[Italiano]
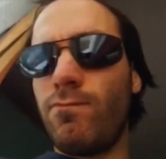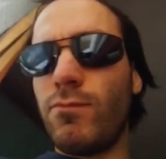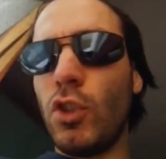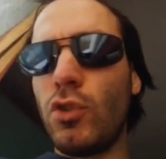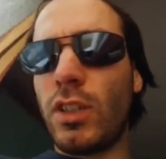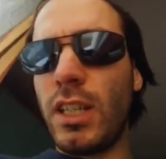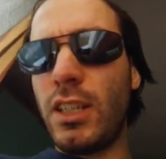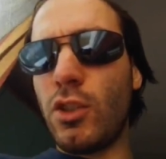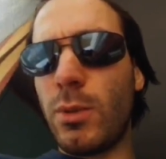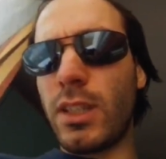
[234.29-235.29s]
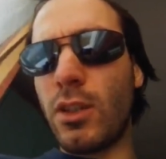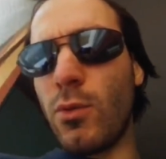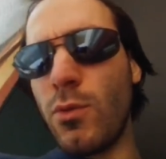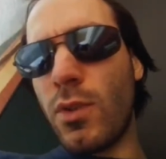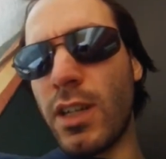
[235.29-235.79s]
Non credo perché
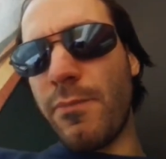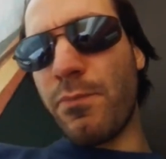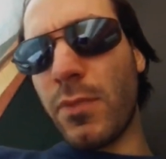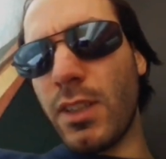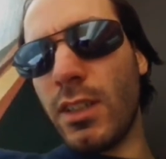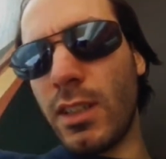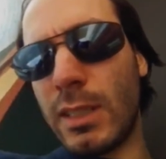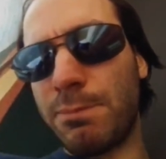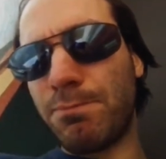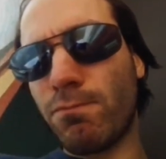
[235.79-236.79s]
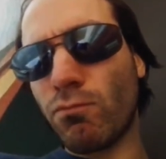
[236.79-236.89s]
comunque... Uh,